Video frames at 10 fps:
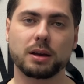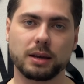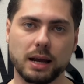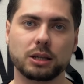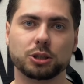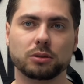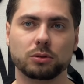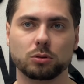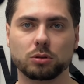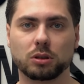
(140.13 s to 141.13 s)
Я лично
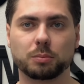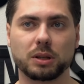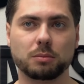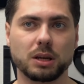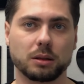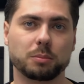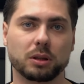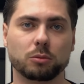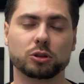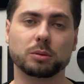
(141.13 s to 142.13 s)
веду этот предмет,
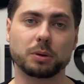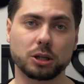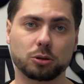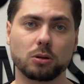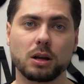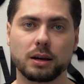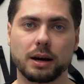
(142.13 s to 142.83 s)
потому что прошел